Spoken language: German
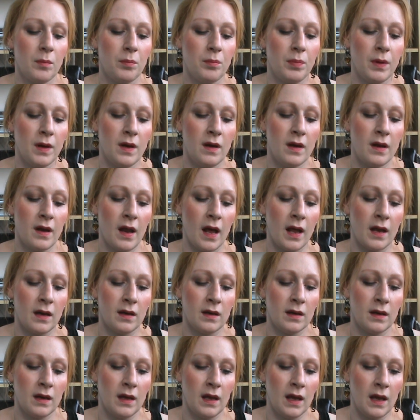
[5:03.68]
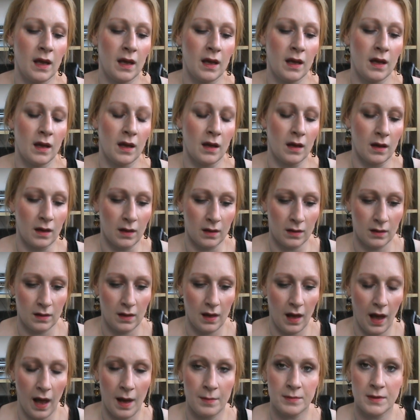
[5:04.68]
bin dann gegen
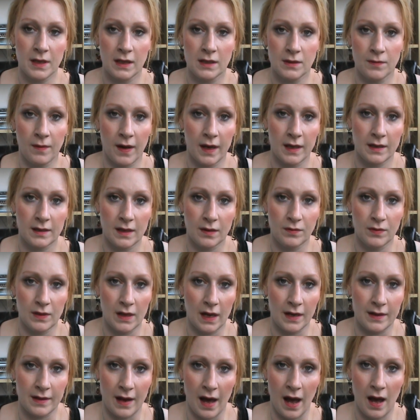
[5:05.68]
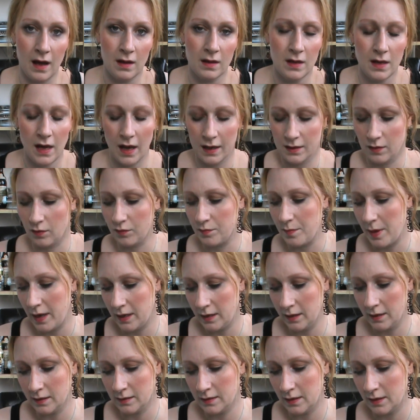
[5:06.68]
halb sechs war ich dann wieder da, hatte auf dem
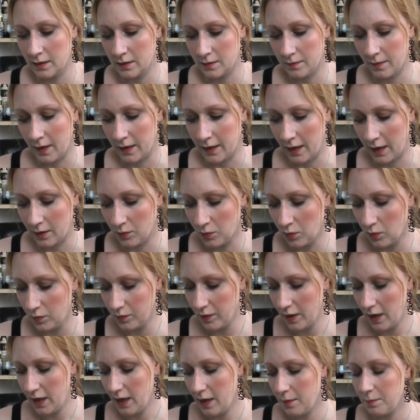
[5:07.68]
Handy gesehen, es war ein Anruf,